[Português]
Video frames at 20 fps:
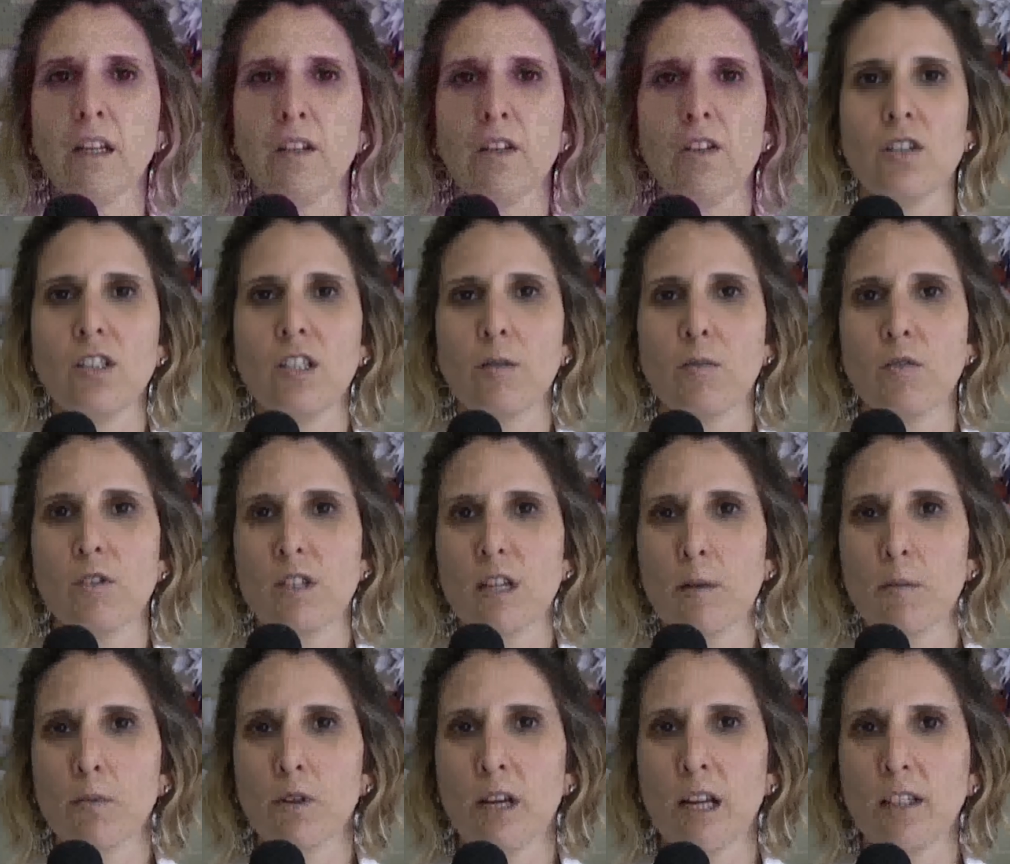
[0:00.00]
nós temos
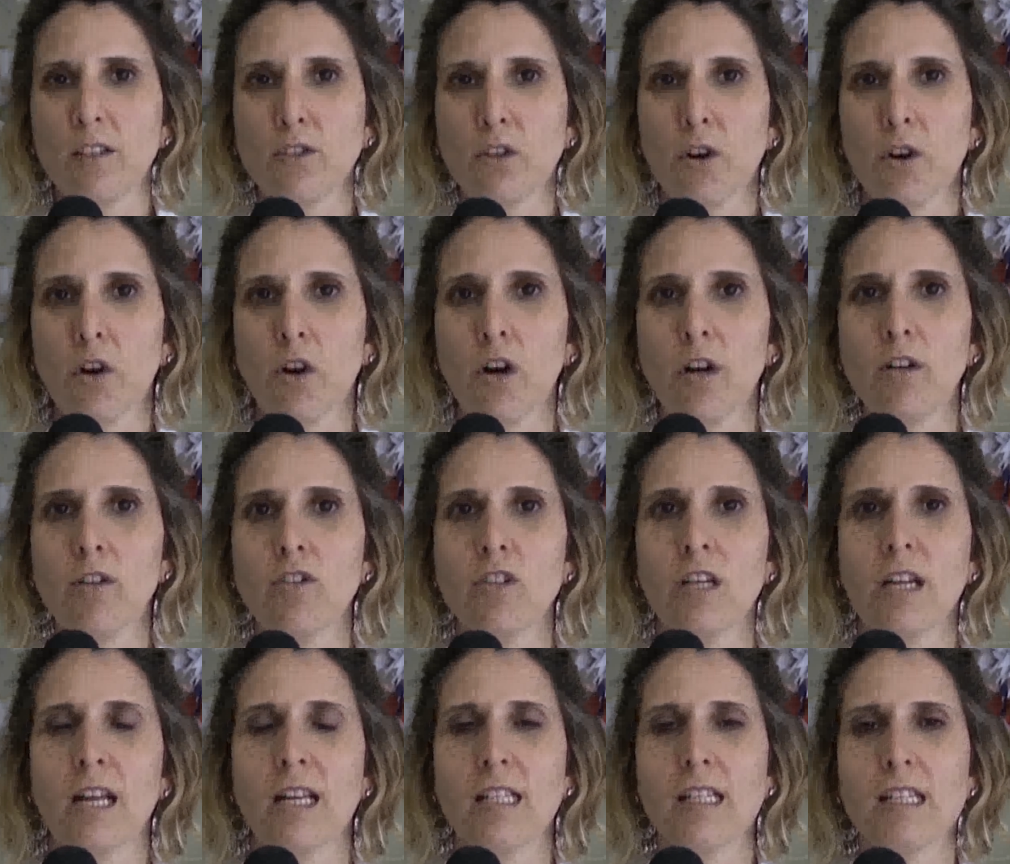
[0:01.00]
laboratório de
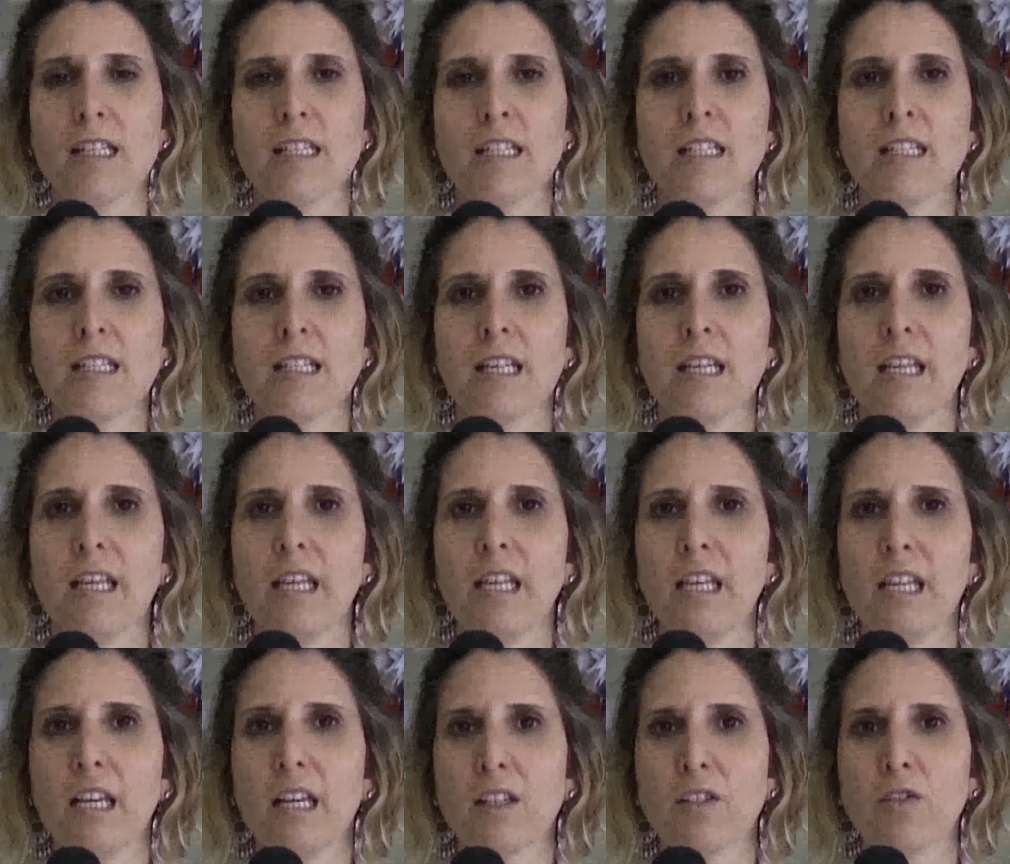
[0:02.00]
análises
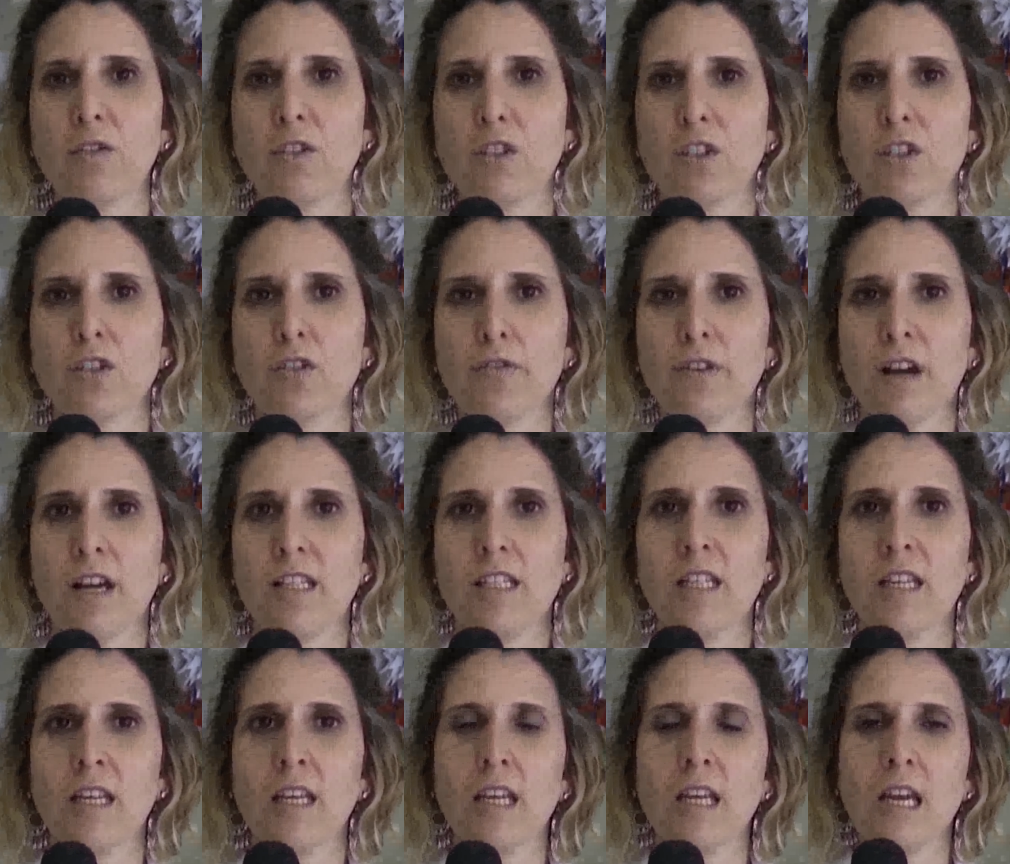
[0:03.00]
clínicas, onde a gente faz